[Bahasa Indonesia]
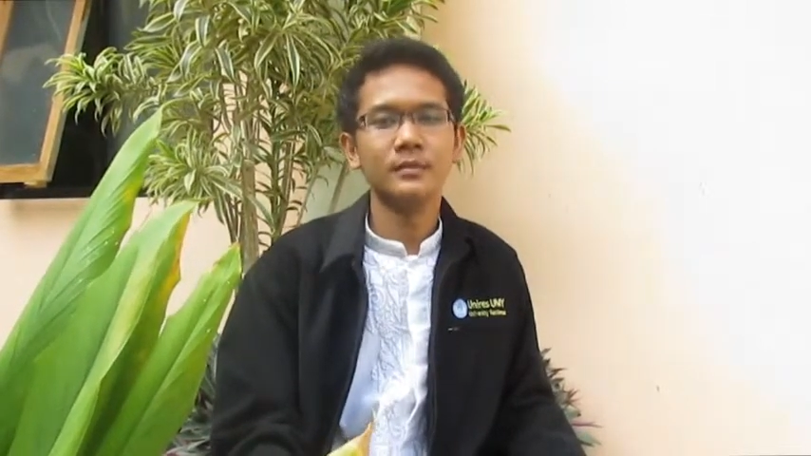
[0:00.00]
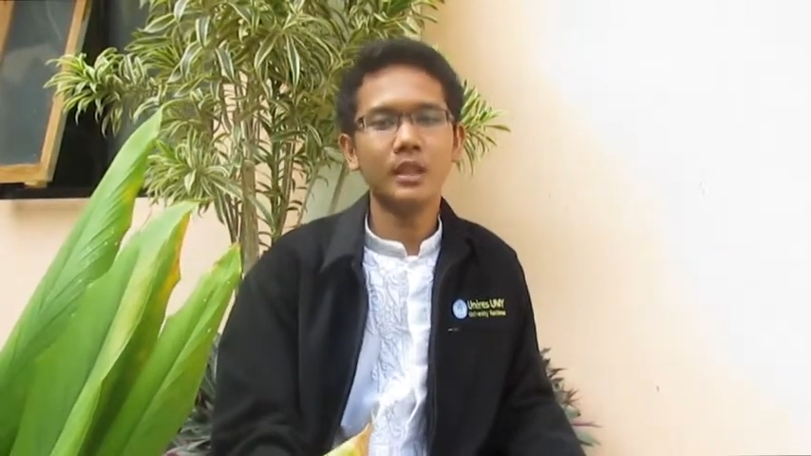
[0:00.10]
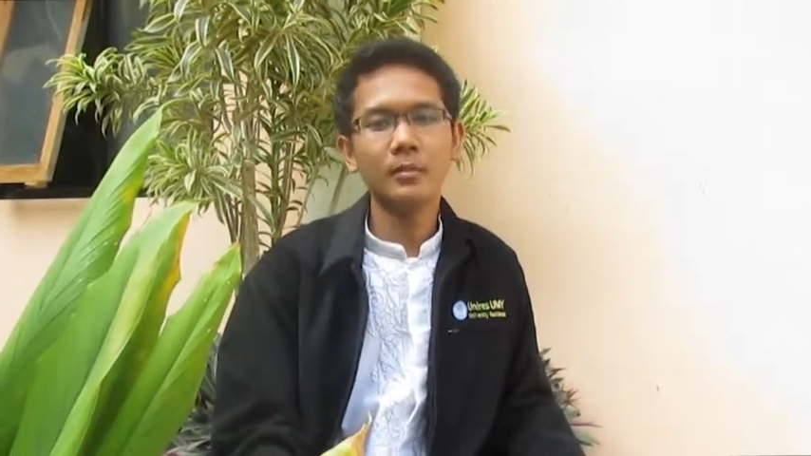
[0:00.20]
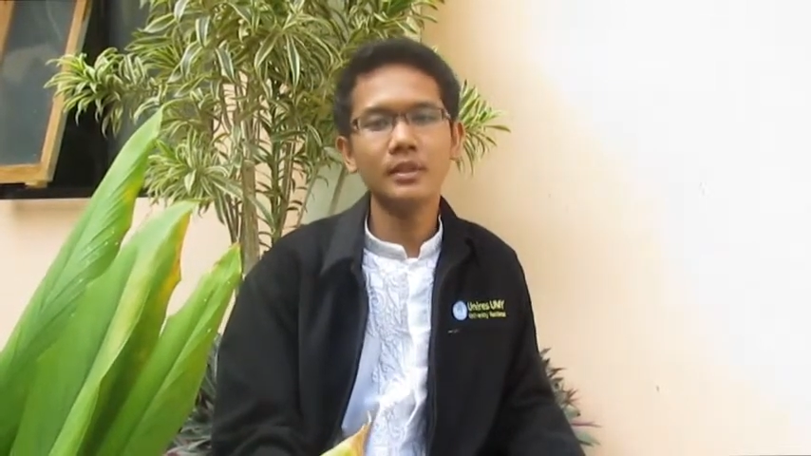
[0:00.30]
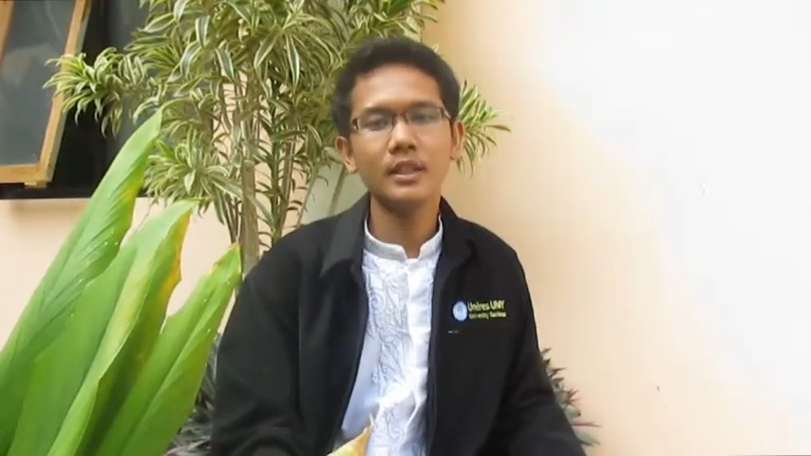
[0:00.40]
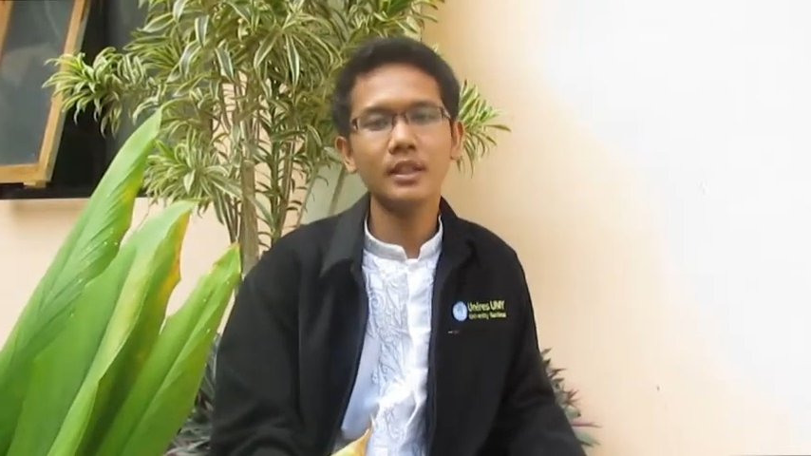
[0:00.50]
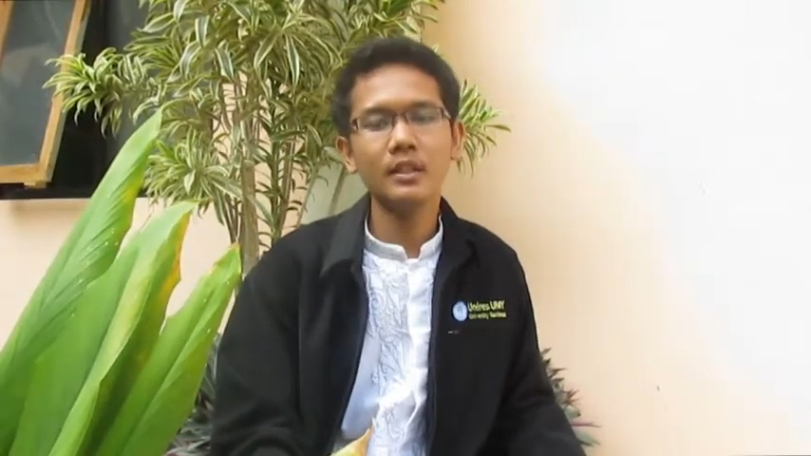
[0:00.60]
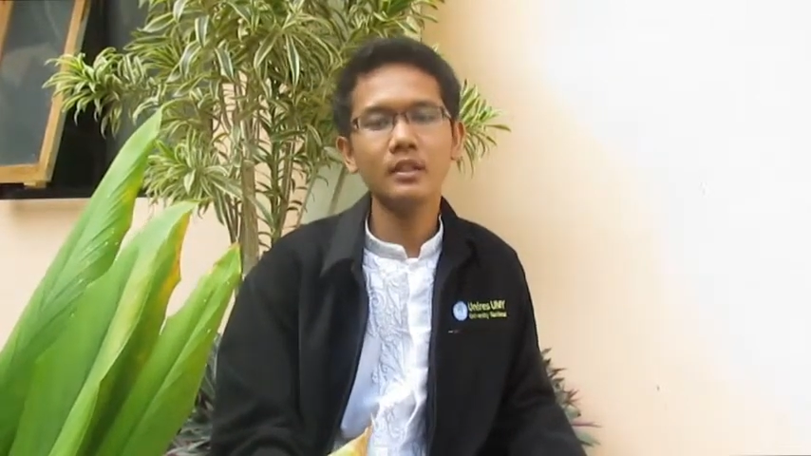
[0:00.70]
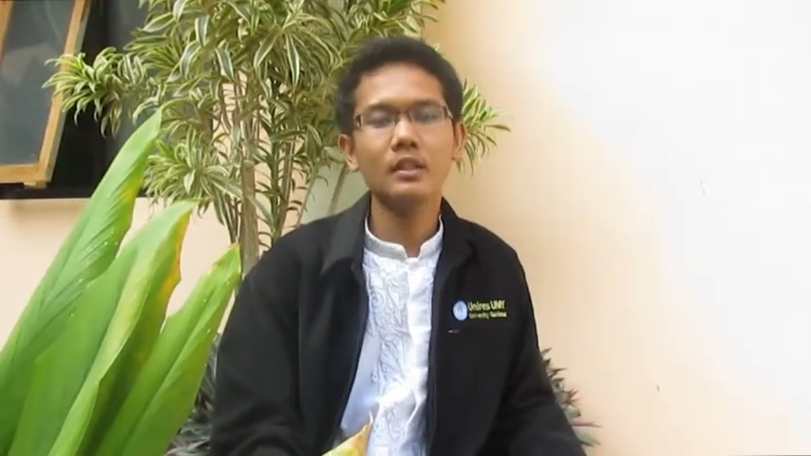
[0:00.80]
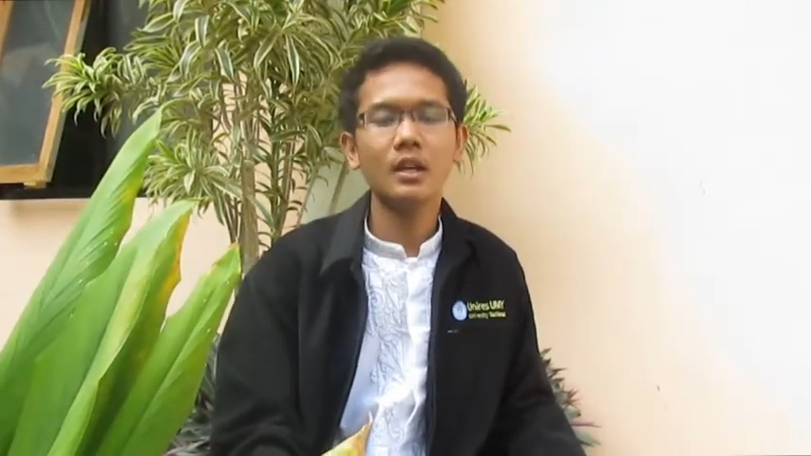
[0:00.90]
Nama saya
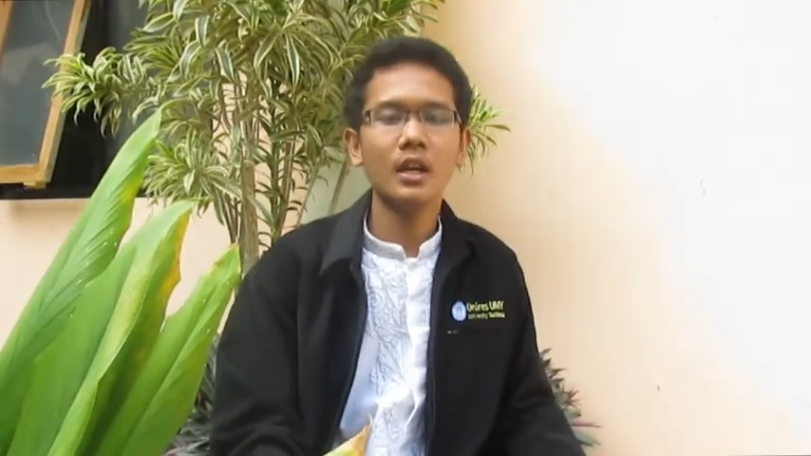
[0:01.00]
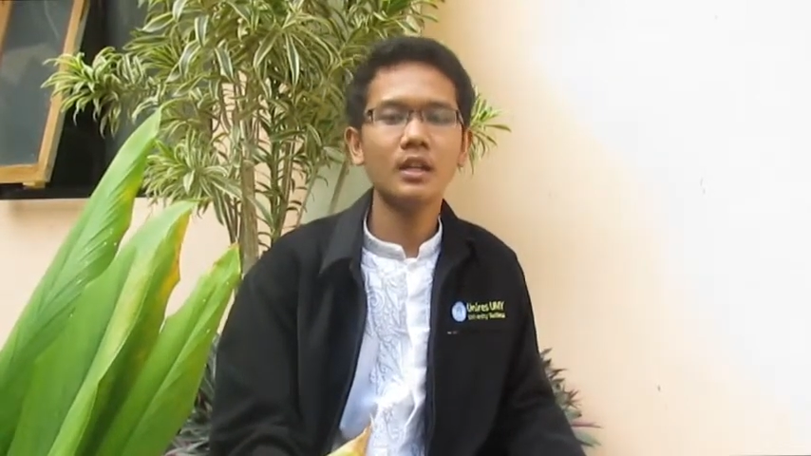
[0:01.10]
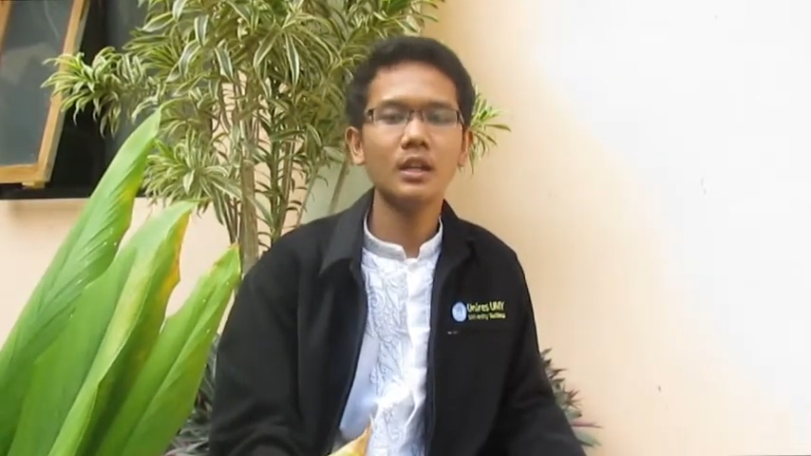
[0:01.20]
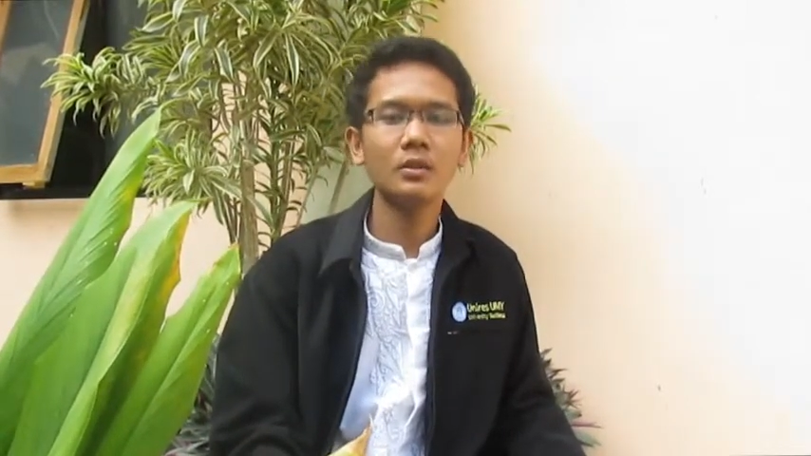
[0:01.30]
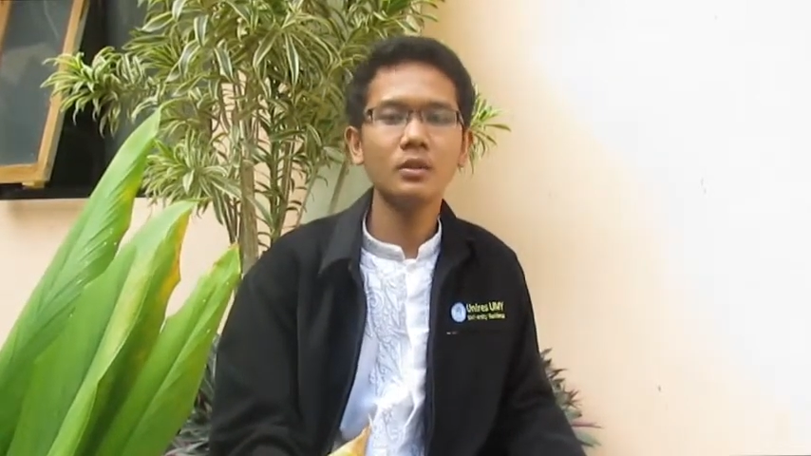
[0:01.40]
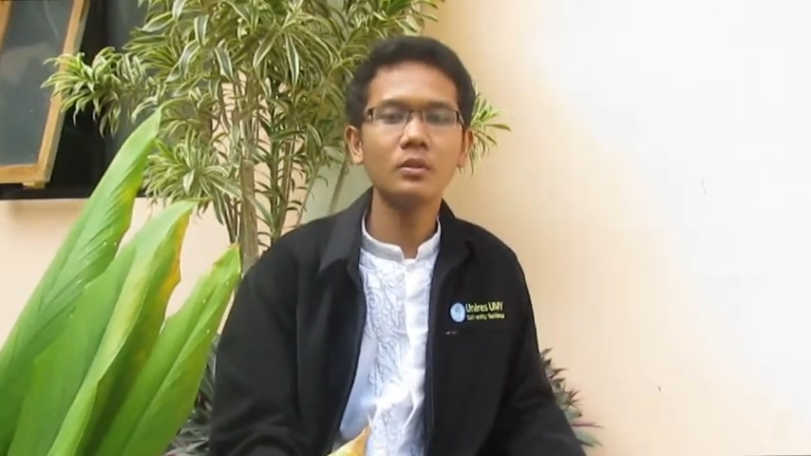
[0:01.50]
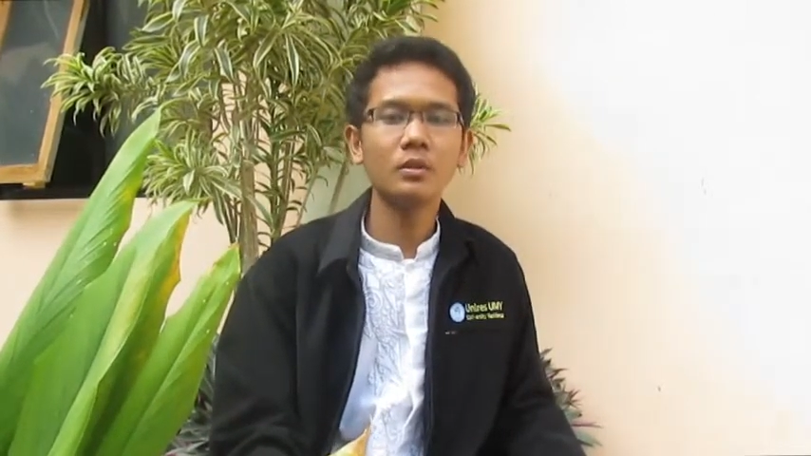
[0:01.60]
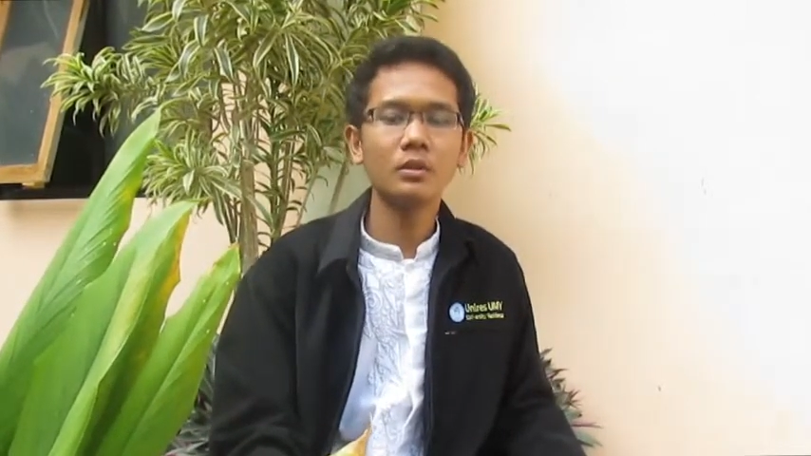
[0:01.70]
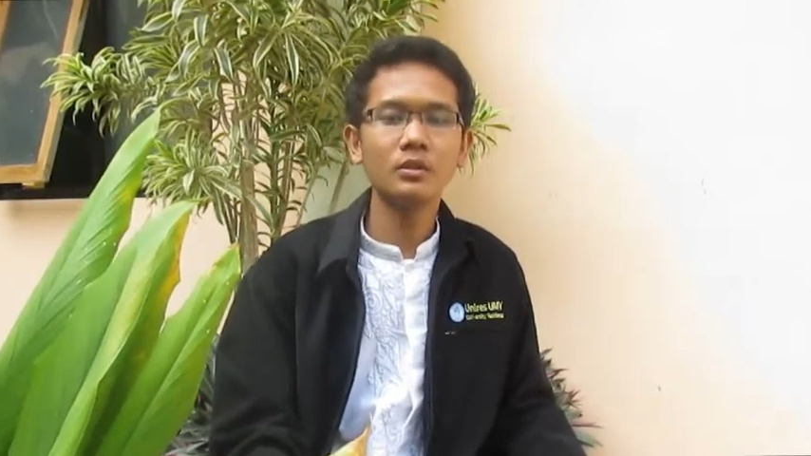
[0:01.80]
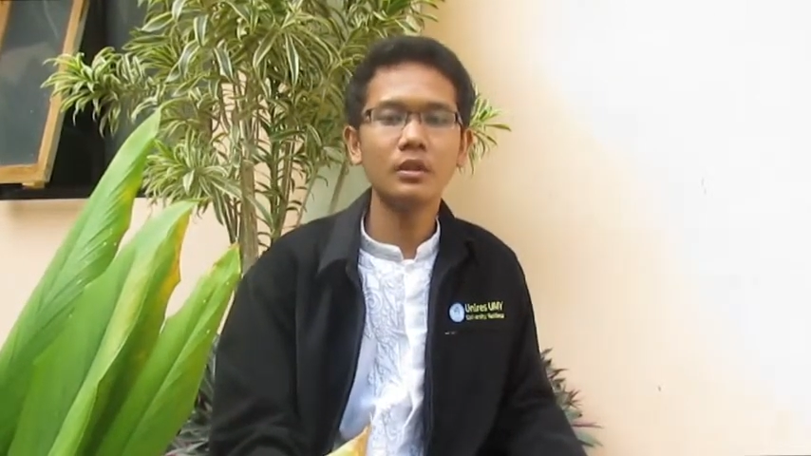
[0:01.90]
adalah Dwi Nugroho